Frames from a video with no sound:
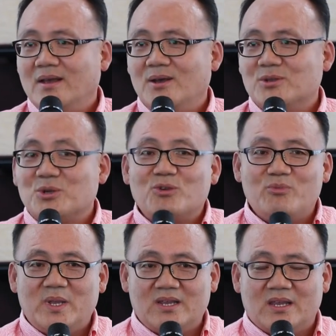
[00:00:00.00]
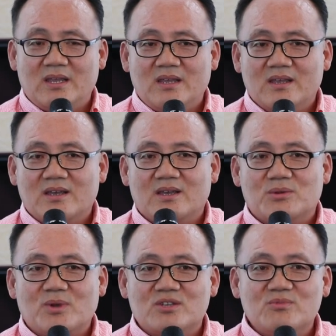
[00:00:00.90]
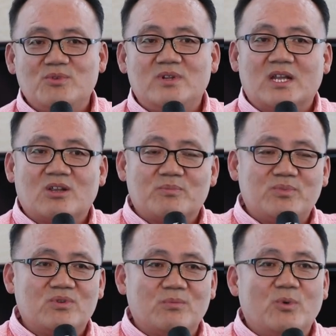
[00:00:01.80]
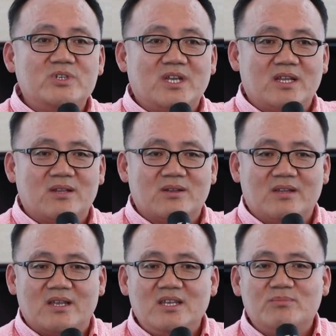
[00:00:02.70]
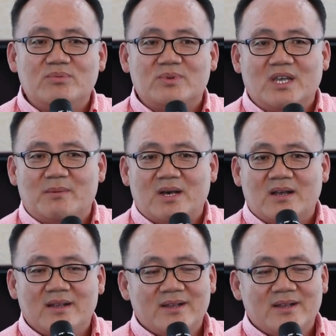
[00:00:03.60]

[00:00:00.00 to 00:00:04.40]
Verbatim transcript: 어, 저희 후배들이 예, 또한 24, 5분 또 모시게 됐는데 이 부분이 아마